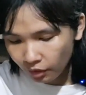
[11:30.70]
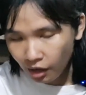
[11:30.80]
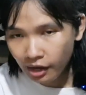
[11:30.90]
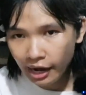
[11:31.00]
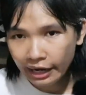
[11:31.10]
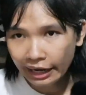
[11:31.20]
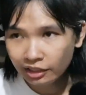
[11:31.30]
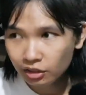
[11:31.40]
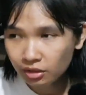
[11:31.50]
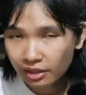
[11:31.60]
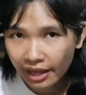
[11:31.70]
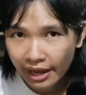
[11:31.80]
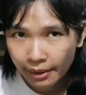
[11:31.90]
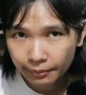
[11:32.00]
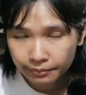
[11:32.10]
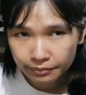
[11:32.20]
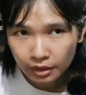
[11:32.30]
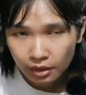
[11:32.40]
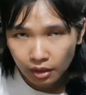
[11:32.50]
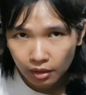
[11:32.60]
ý là ngày xưa là
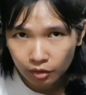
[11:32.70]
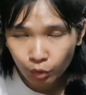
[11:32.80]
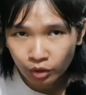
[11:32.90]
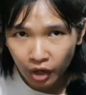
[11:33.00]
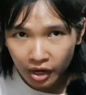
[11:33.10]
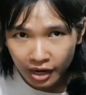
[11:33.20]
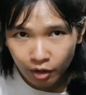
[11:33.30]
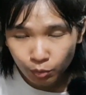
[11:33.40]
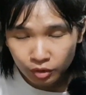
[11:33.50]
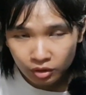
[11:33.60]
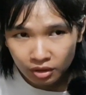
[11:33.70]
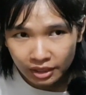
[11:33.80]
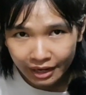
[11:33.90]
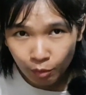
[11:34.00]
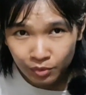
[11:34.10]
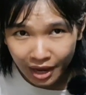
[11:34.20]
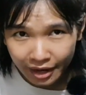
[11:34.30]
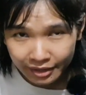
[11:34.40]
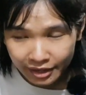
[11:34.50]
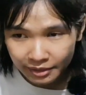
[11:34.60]
uh, nguyên thủy là lúc trước là lúc
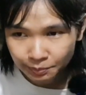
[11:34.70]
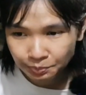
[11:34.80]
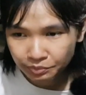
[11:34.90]
nhỏ nha